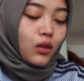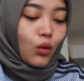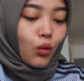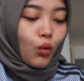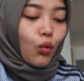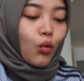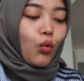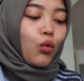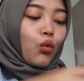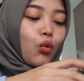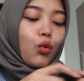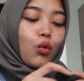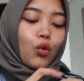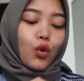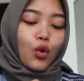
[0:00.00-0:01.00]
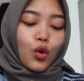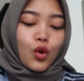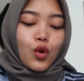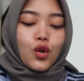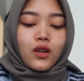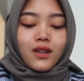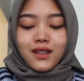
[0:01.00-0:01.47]
tuh
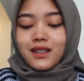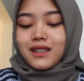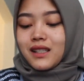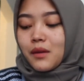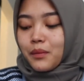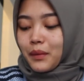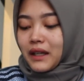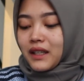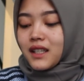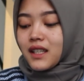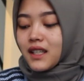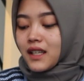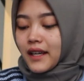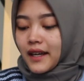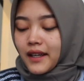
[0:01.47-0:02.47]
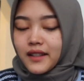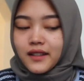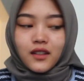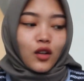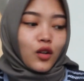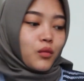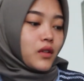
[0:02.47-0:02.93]
nah setiap pagi
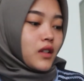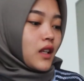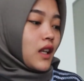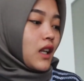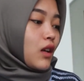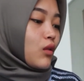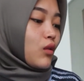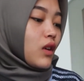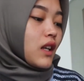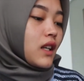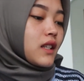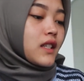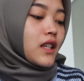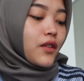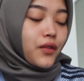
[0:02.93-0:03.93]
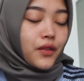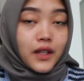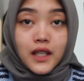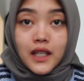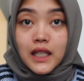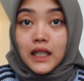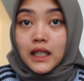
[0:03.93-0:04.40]
guys kalau misalnya aku nggak ada
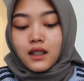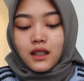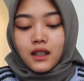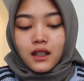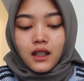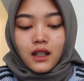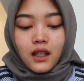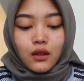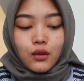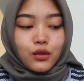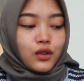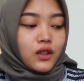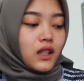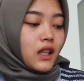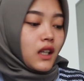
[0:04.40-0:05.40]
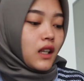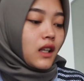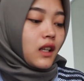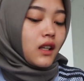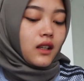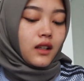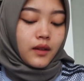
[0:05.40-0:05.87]
Jeffrey aku
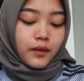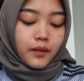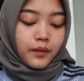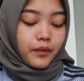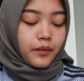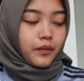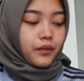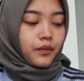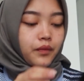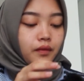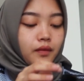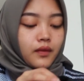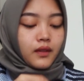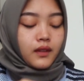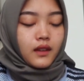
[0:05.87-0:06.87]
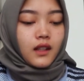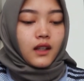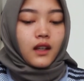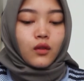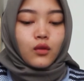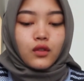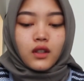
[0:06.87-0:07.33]
sendiri
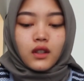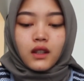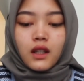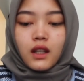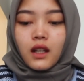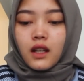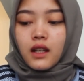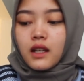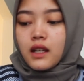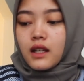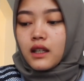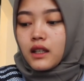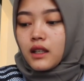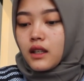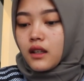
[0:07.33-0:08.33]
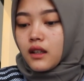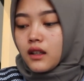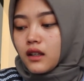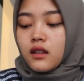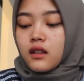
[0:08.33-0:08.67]
dan aku nyetir dari